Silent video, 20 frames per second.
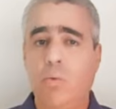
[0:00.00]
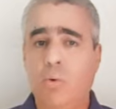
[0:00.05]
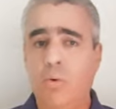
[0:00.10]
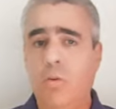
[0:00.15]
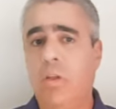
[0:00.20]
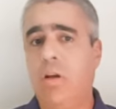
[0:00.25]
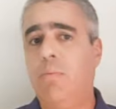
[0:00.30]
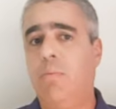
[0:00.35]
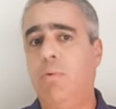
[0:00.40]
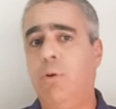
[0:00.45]

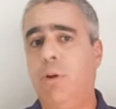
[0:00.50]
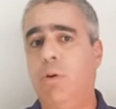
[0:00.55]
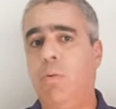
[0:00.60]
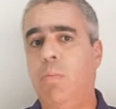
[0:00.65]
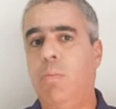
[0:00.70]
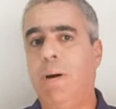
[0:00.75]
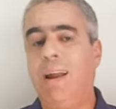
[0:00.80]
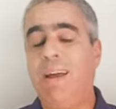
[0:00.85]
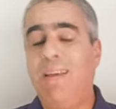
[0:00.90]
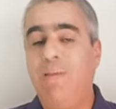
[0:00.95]
contribuiu
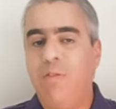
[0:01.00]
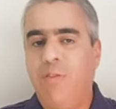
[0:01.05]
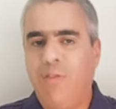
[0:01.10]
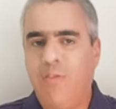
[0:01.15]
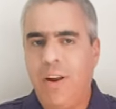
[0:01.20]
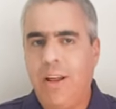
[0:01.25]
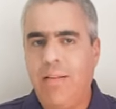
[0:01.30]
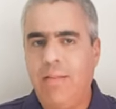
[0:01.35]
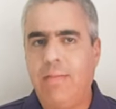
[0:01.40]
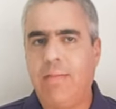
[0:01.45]
para
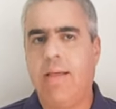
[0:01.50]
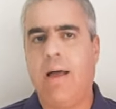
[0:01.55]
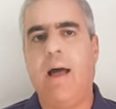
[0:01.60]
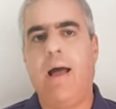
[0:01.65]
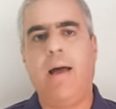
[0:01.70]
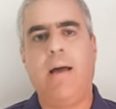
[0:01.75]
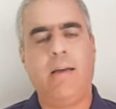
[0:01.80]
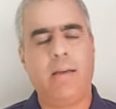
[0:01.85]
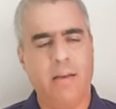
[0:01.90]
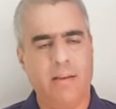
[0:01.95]

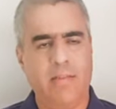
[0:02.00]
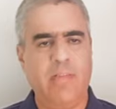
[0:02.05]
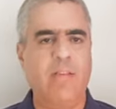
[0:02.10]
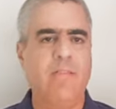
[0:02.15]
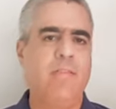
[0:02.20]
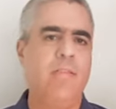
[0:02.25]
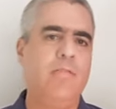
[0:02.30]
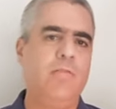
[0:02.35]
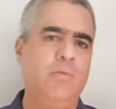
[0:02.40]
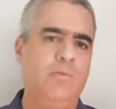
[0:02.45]
enfrentar
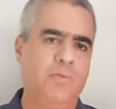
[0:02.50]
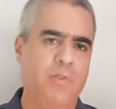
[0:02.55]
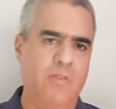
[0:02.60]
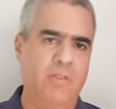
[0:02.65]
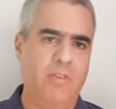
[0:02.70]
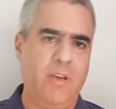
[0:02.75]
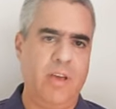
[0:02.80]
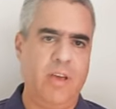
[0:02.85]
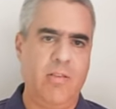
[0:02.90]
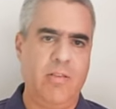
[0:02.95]
essas
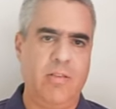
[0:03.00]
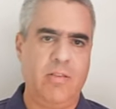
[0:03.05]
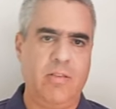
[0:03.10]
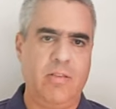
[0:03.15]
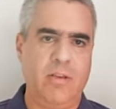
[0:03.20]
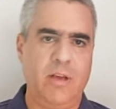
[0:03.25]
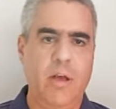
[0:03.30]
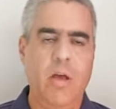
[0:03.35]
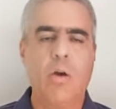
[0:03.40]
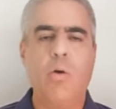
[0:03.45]

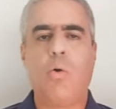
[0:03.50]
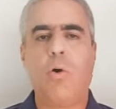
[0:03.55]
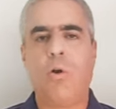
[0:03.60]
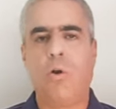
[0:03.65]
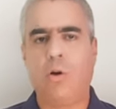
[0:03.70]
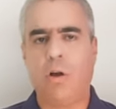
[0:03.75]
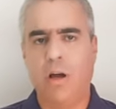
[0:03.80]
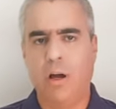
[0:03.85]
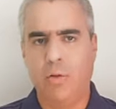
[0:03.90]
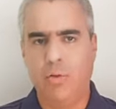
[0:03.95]
insuficiências,
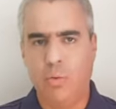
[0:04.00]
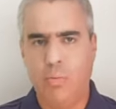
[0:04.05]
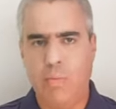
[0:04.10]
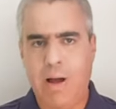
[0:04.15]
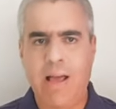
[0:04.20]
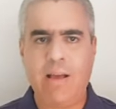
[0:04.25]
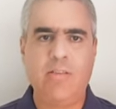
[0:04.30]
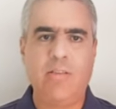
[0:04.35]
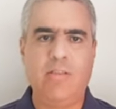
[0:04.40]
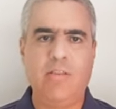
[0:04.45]
colocando o
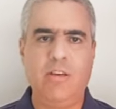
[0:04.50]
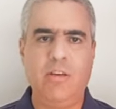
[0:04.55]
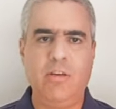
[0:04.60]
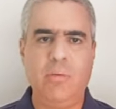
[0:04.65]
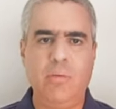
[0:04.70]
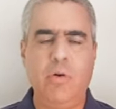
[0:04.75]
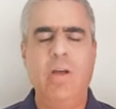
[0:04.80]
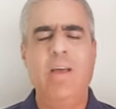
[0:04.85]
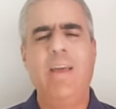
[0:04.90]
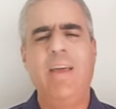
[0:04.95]

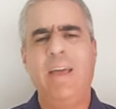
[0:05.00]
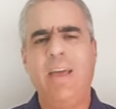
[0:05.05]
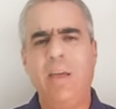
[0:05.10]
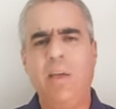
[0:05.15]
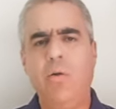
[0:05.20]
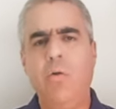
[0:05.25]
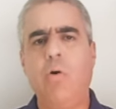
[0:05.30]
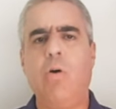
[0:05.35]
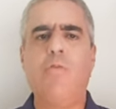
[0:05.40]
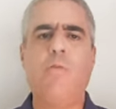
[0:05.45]
marxismo em
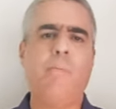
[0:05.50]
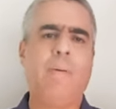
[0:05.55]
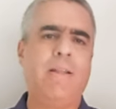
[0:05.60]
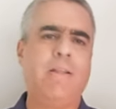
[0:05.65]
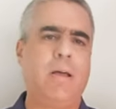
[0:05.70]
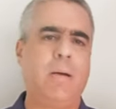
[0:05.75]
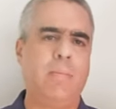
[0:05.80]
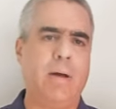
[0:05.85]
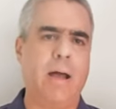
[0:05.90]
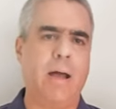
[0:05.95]
novo
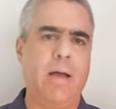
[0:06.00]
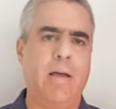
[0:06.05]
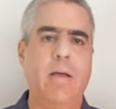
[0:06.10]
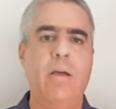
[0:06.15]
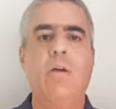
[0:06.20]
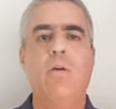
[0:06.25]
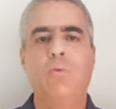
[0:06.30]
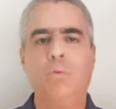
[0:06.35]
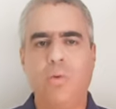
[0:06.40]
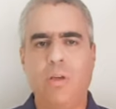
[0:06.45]
patamar
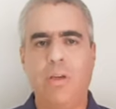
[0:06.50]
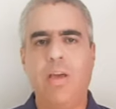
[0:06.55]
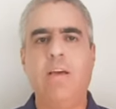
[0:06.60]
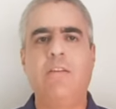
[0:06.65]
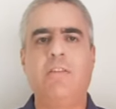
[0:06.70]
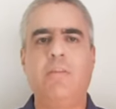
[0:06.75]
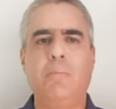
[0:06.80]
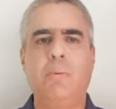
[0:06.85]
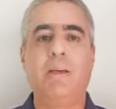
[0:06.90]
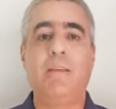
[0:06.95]
no que
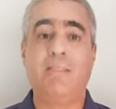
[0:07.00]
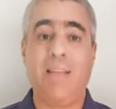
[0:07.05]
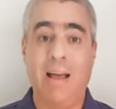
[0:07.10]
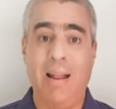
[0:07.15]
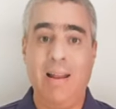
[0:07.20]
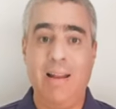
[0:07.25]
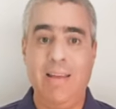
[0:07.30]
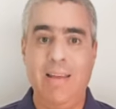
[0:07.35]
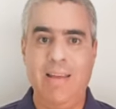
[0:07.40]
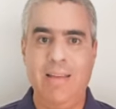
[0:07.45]
respeita à
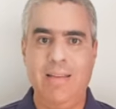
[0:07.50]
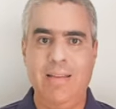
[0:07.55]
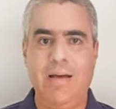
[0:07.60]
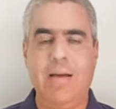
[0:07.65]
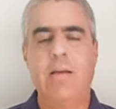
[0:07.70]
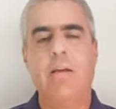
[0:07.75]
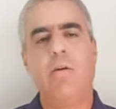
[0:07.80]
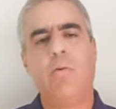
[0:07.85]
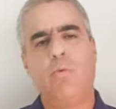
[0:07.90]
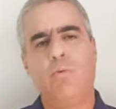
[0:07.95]

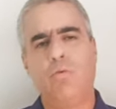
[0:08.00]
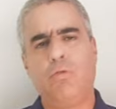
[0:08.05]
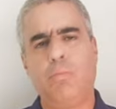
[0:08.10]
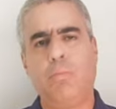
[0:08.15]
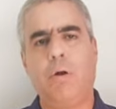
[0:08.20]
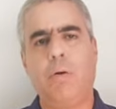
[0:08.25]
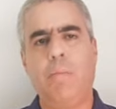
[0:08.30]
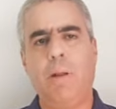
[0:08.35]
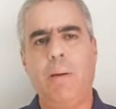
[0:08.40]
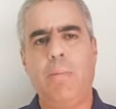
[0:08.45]
lida com os
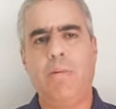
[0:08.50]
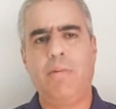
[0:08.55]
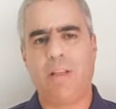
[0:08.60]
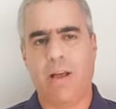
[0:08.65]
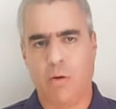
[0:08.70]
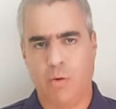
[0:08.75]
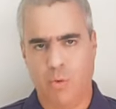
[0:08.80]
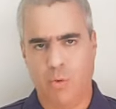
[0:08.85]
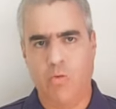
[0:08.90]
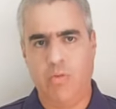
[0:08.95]
problemas
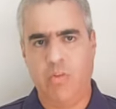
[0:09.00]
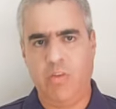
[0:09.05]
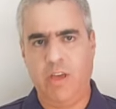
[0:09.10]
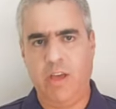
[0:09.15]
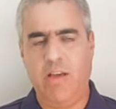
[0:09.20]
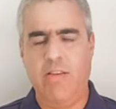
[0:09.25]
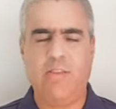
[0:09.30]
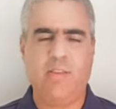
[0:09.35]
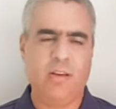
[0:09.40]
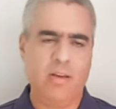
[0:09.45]
da
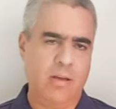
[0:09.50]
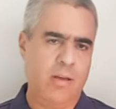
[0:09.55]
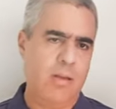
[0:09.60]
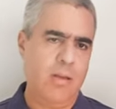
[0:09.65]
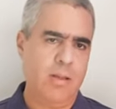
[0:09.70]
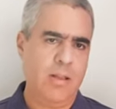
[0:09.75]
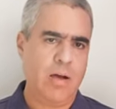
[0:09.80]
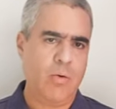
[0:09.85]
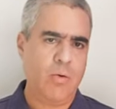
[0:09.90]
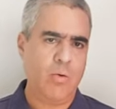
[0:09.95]
consciência
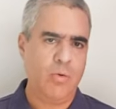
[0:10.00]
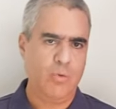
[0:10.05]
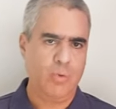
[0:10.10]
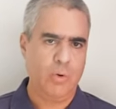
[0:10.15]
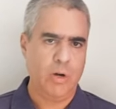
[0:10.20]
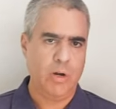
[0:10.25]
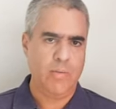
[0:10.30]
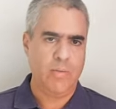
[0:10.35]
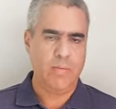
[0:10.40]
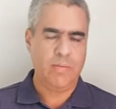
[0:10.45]
e da
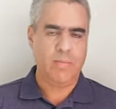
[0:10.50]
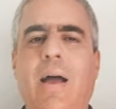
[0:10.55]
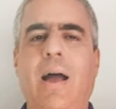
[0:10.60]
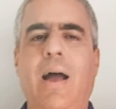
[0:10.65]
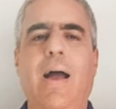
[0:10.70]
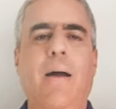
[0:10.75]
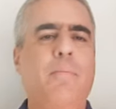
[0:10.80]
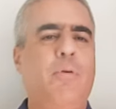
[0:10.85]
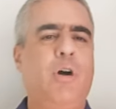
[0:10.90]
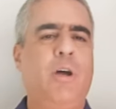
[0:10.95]
cultura.
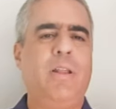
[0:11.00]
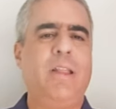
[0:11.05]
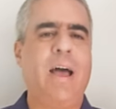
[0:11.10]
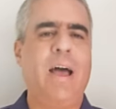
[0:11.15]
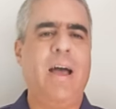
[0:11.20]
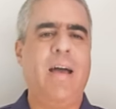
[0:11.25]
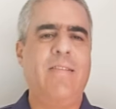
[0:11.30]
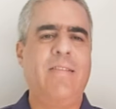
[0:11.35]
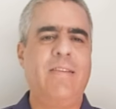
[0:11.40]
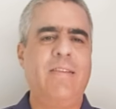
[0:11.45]
A
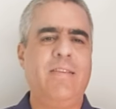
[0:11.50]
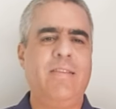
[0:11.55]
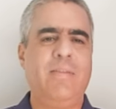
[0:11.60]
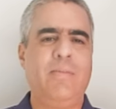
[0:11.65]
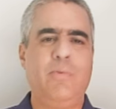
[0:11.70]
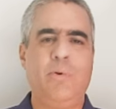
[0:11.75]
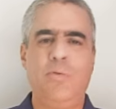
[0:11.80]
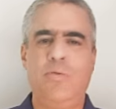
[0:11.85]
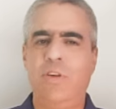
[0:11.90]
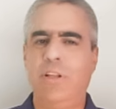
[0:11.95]
abordagem
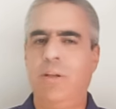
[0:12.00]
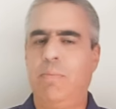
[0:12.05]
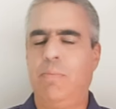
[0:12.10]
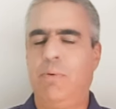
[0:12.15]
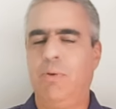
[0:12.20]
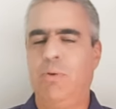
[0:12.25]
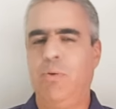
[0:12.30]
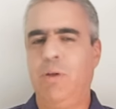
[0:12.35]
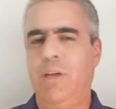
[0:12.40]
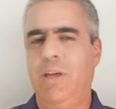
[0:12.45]
desenvolvida
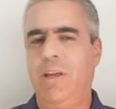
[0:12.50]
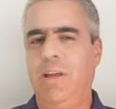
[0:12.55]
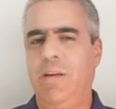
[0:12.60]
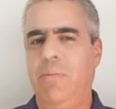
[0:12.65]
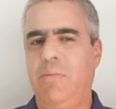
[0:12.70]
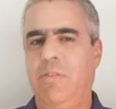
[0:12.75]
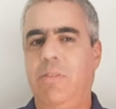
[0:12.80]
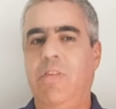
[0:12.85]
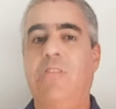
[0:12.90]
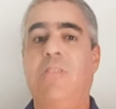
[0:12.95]
por
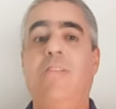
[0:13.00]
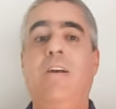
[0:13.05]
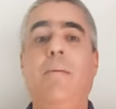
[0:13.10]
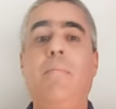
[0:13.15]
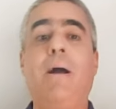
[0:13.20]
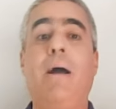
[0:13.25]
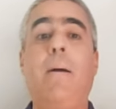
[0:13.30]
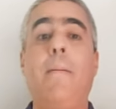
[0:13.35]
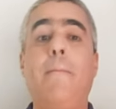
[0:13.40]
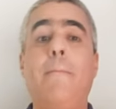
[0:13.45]
Williams se chama